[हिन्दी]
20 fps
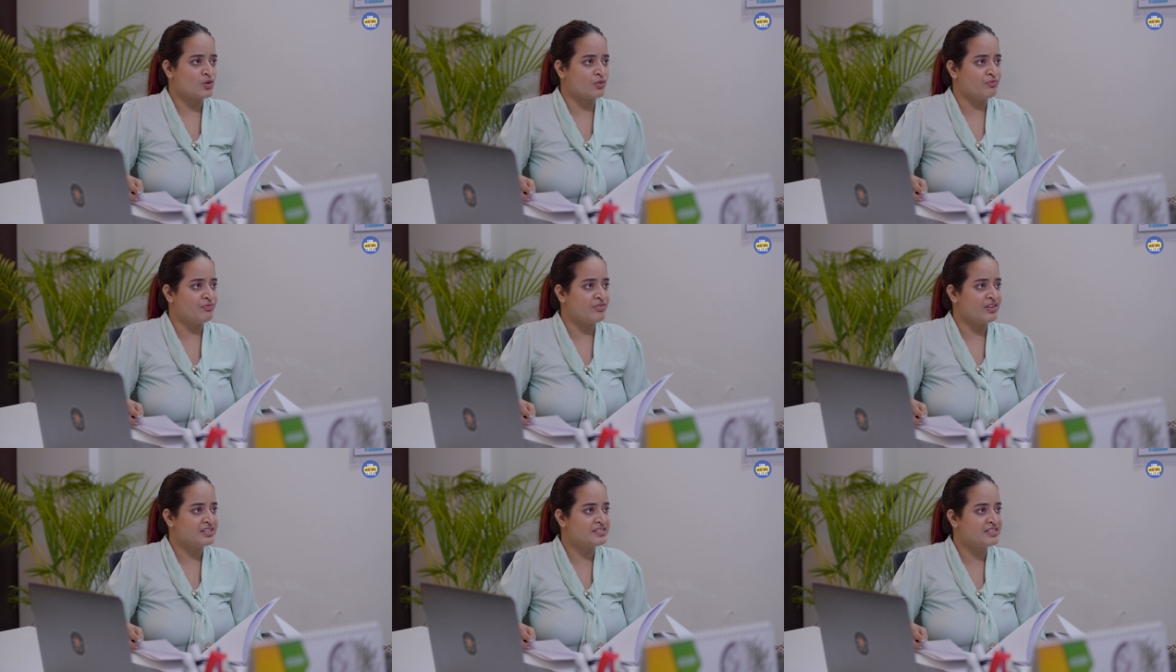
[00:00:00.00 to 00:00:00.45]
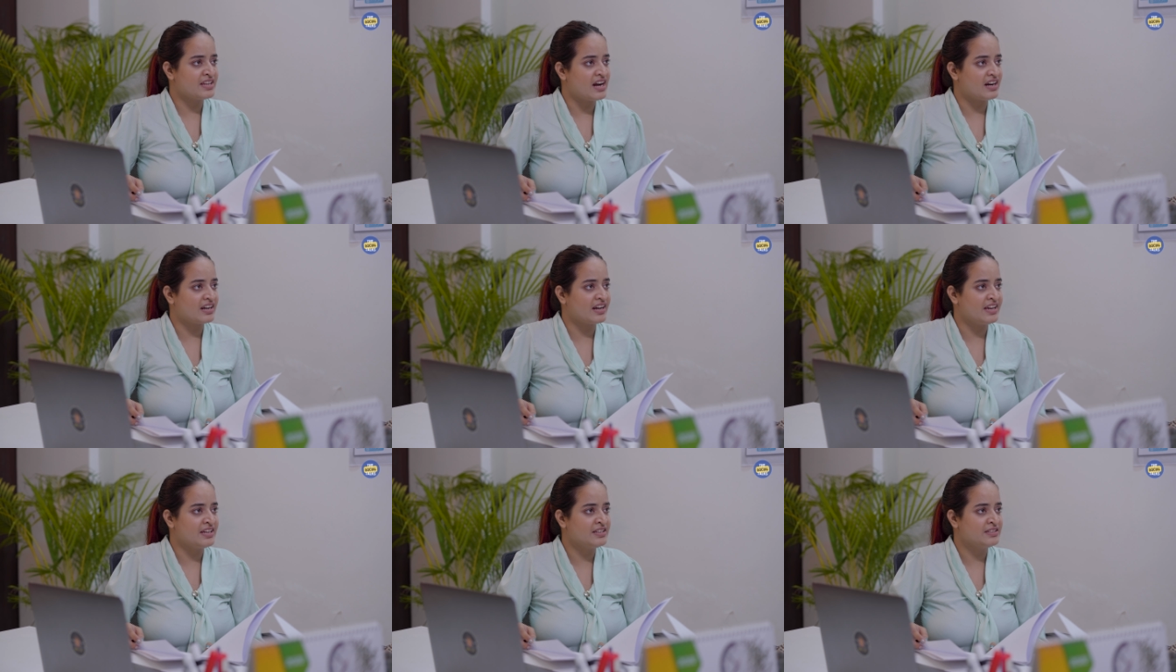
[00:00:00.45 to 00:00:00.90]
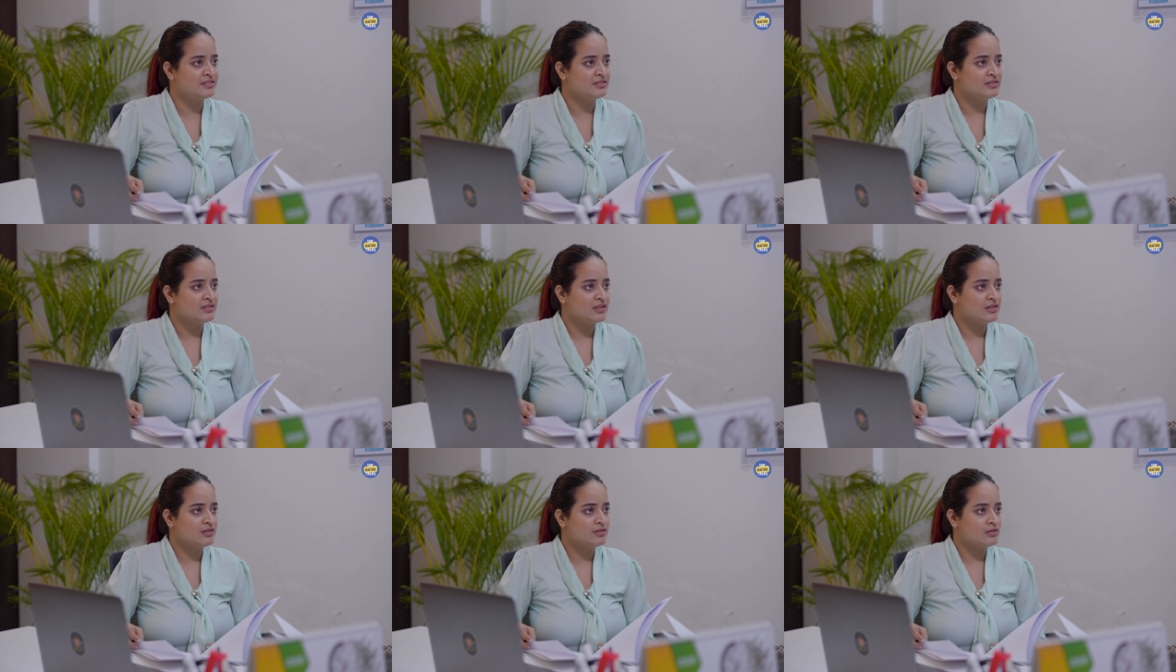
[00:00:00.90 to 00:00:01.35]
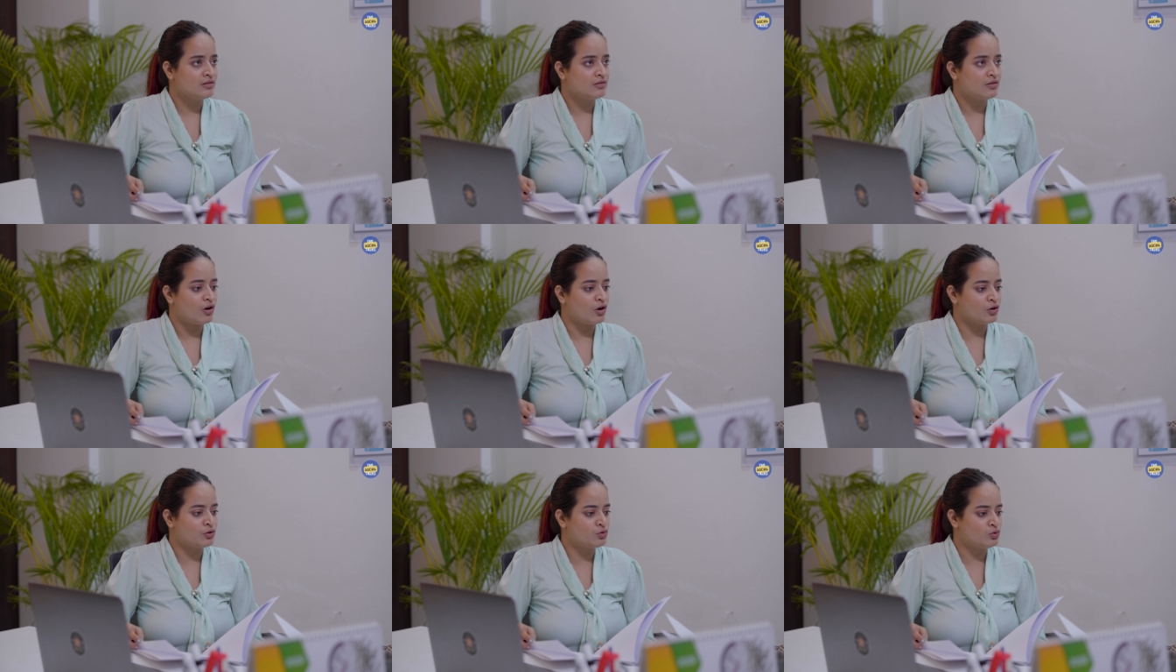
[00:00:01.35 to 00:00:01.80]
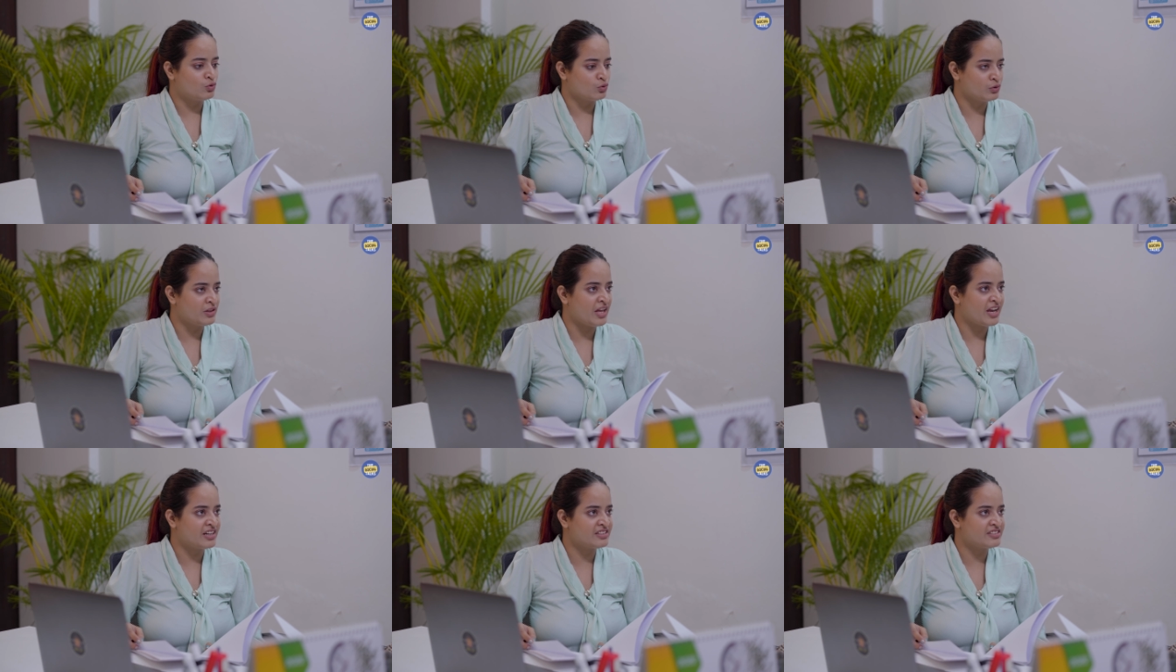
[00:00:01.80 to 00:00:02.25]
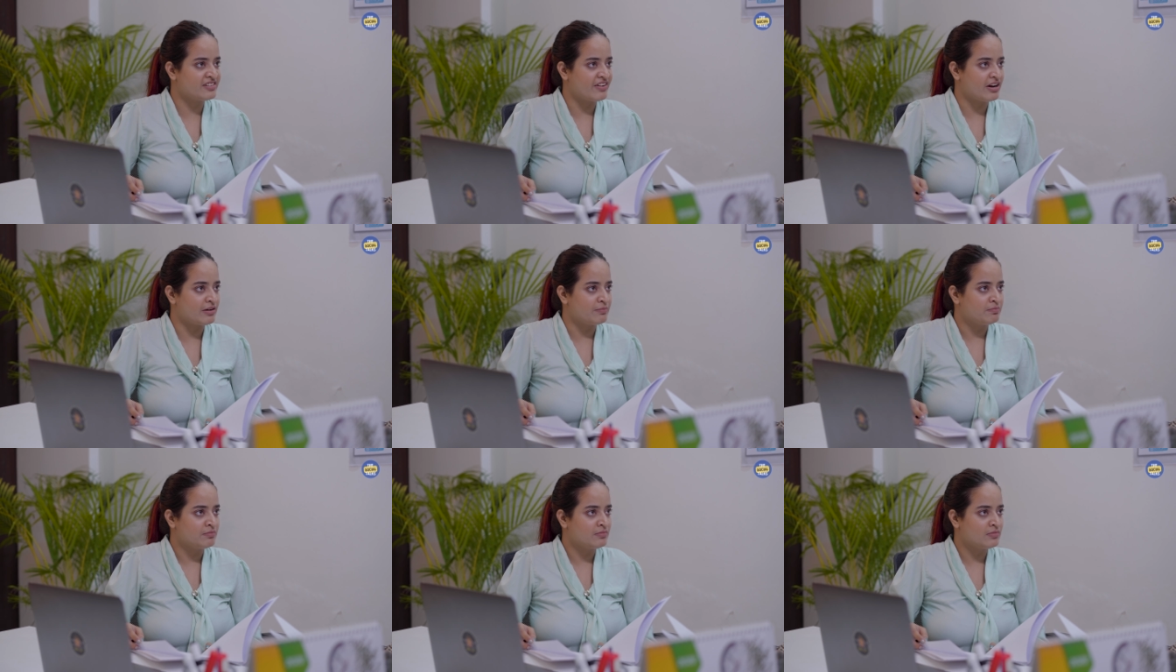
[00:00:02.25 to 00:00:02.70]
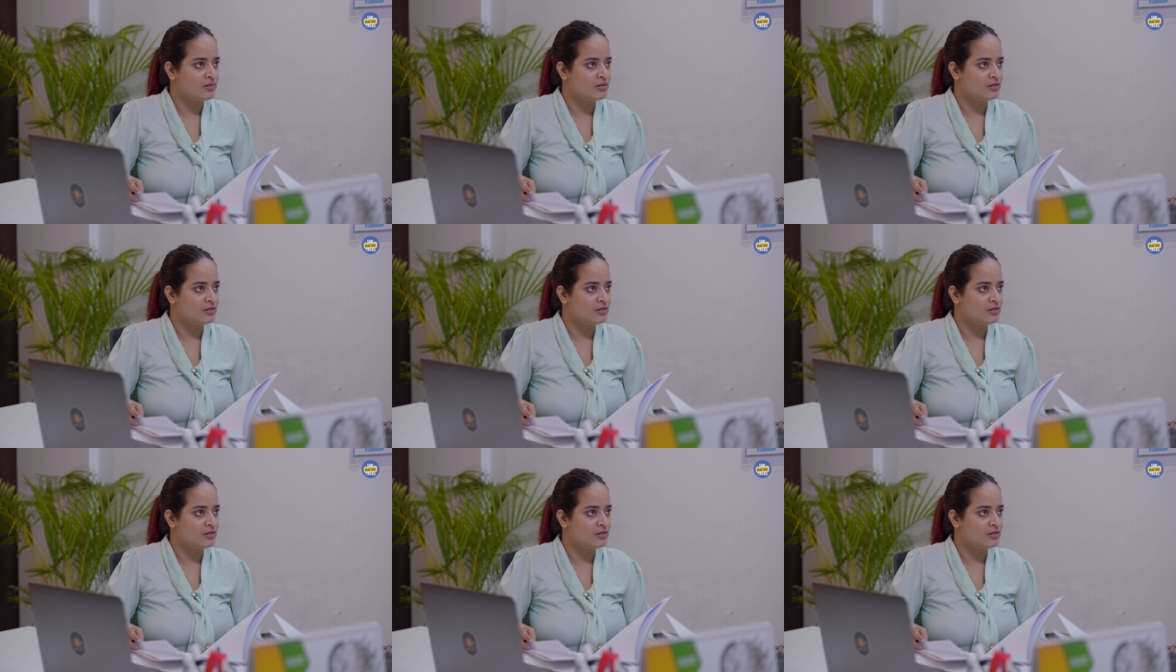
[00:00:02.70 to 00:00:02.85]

तुम फिर से आ गए और तू देगा जवाब